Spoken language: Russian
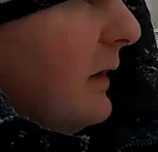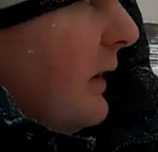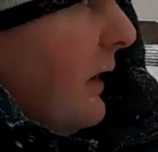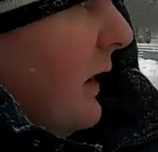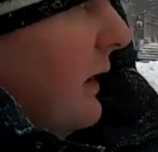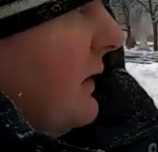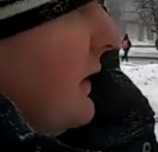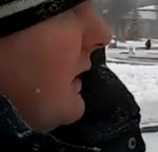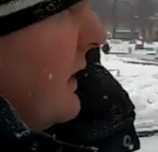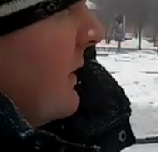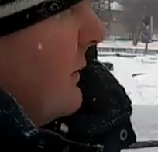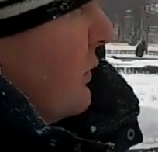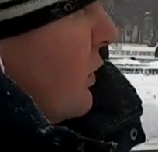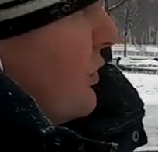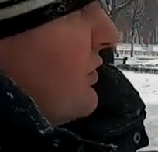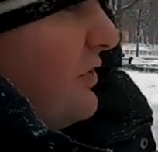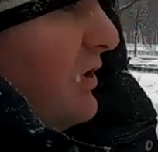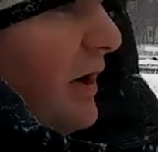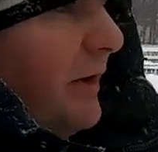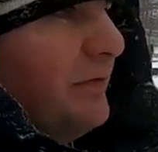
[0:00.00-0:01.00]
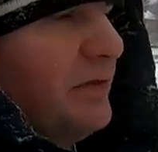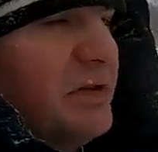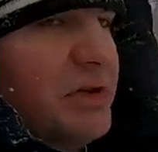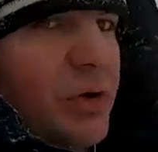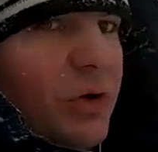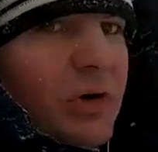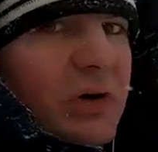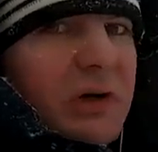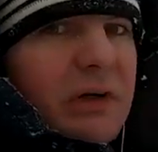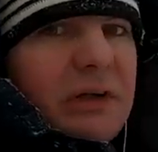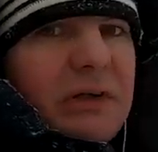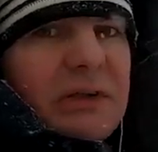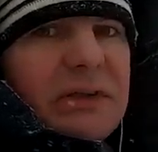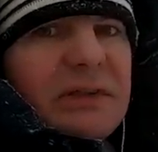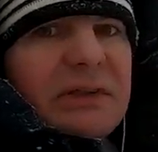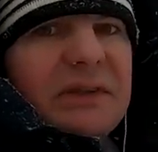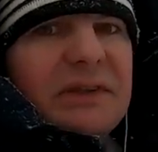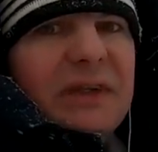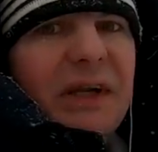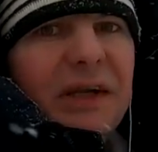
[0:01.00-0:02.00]
А на этом, друзья, все.
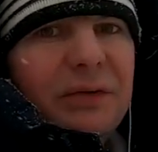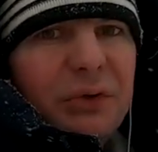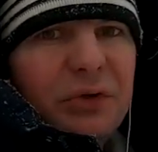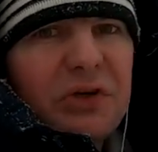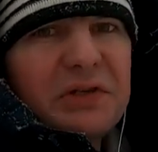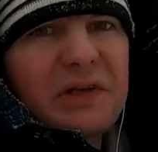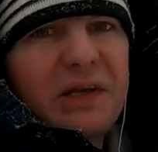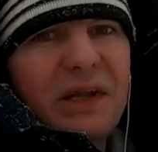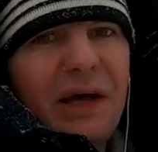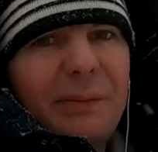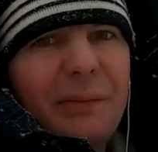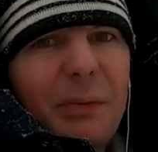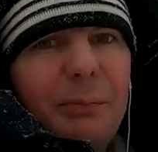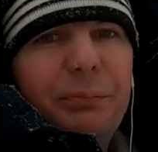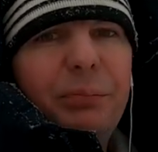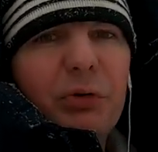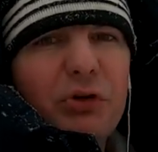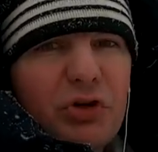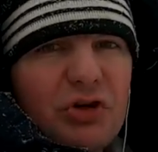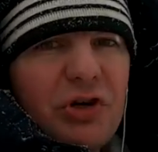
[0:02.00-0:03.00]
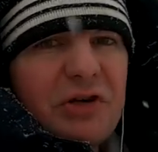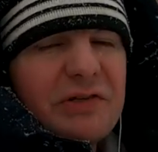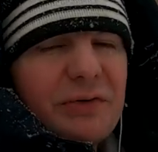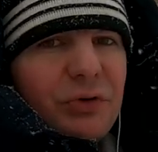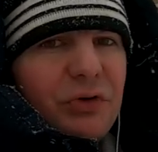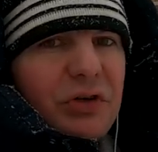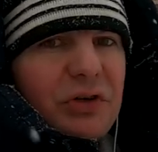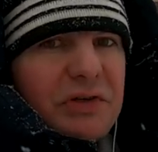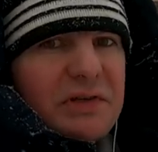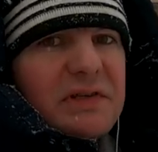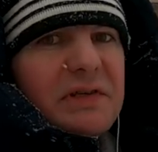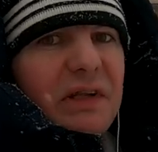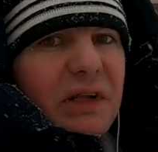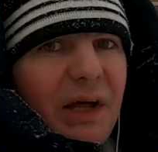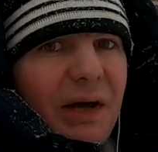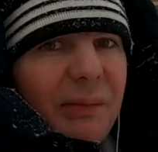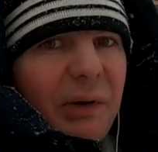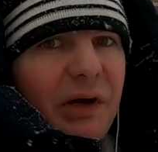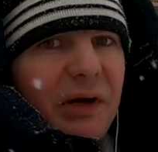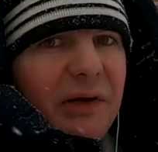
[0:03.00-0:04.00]
Следуйте за нами, путешествуйте с
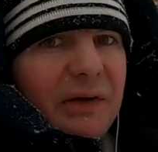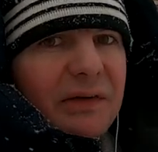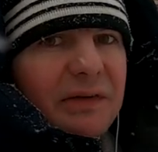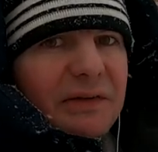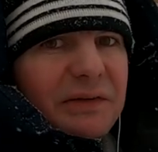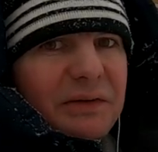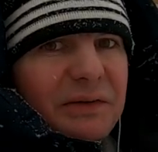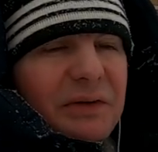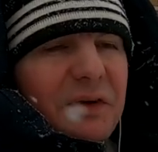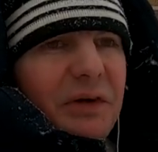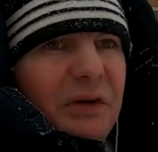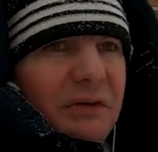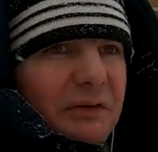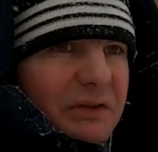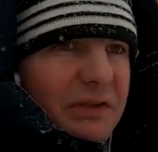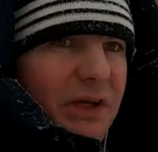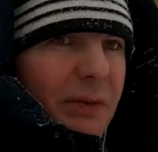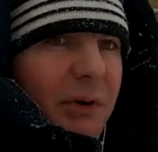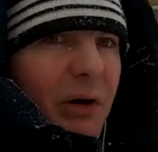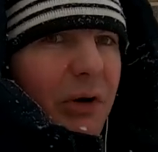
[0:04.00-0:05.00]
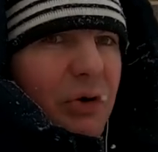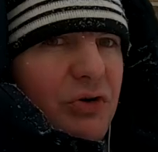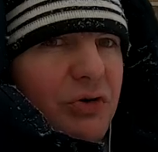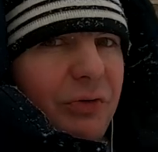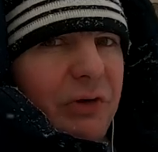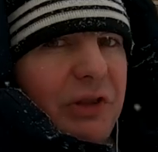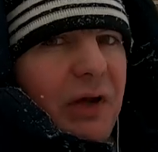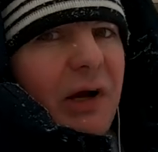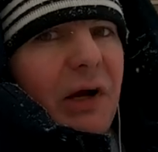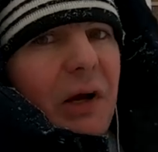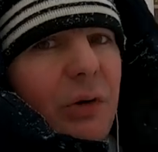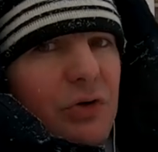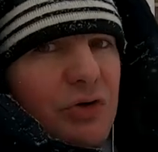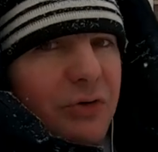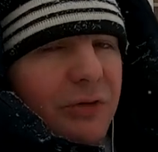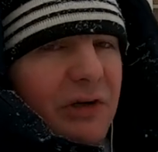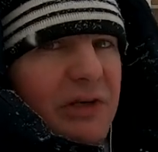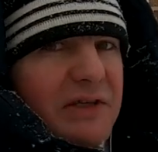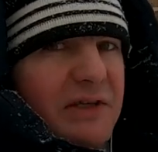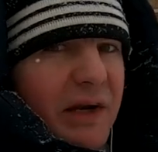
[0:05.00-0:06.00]
нами. Всем хорошего дня,
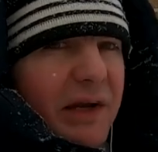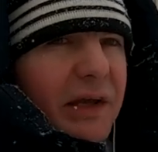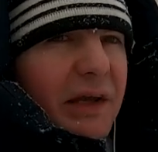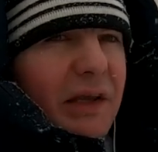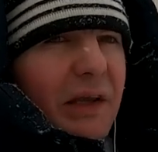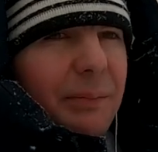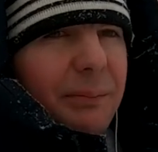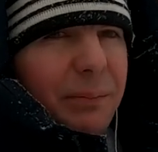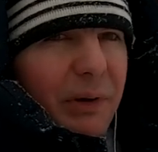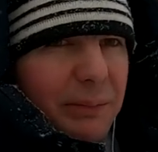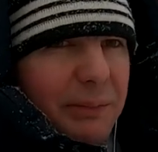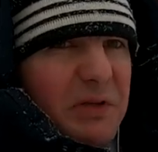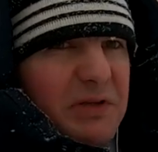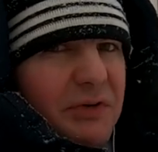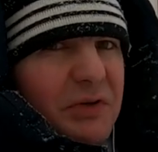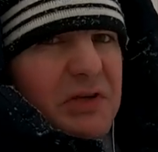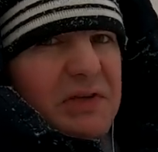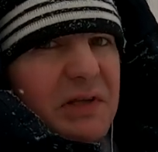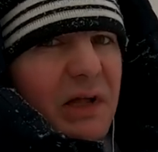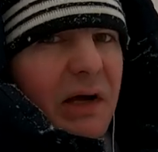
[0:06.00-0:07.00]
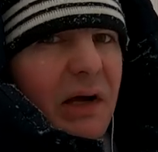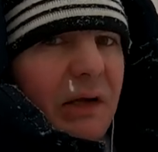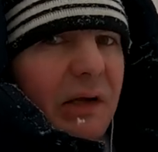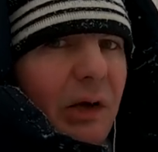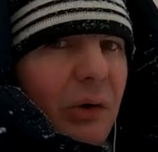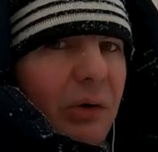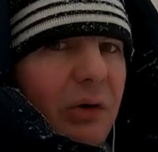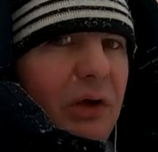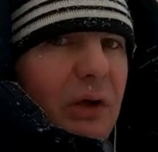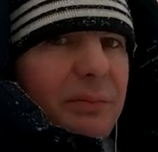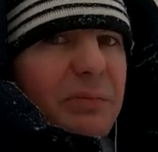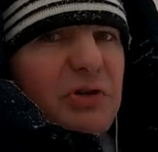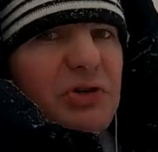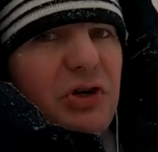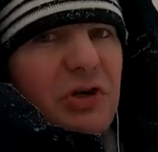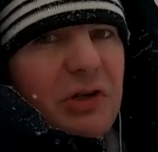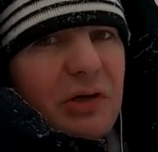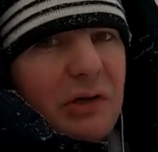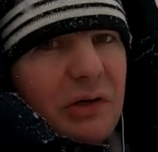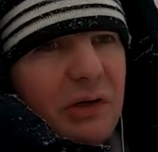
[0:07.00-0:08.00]
хорошего настроения. Подписывайтесь на канал и
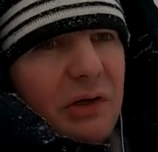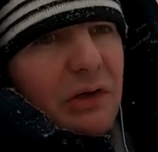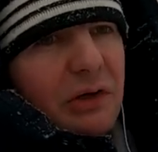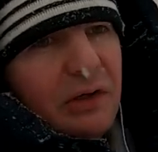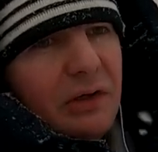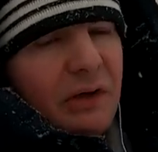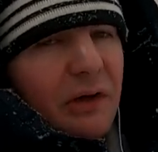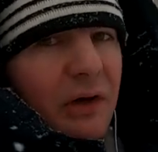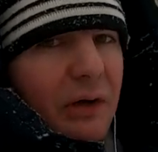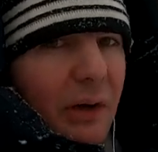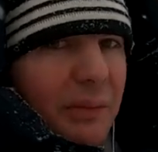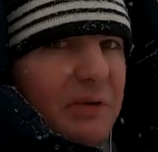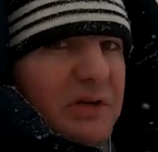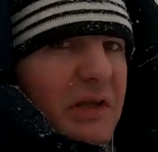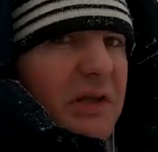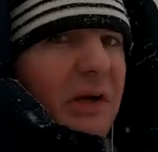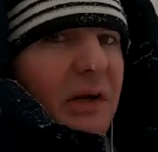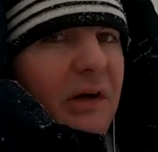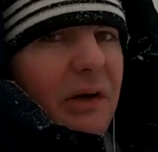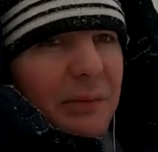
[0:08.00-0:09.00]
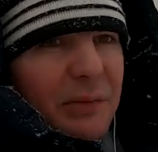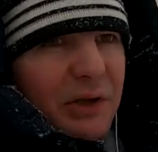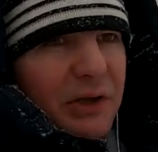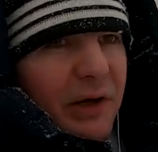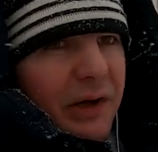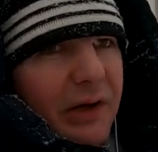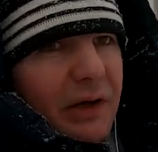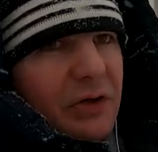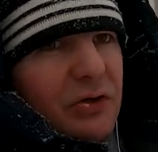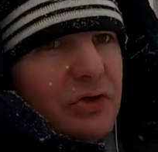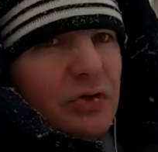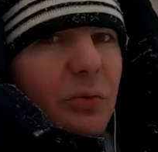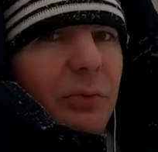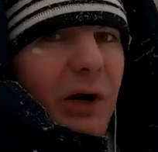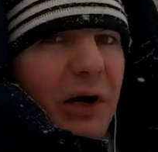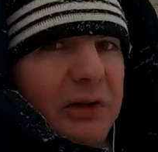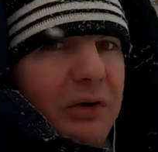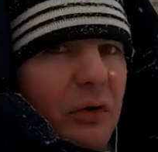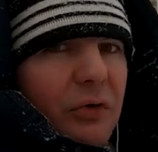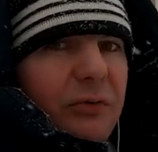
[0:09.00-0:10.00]
пишите обязательно в комментариях, что бы
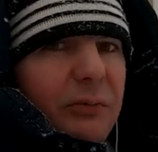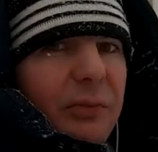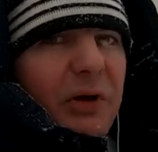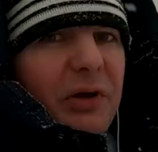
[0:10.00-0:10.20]
хотелось бы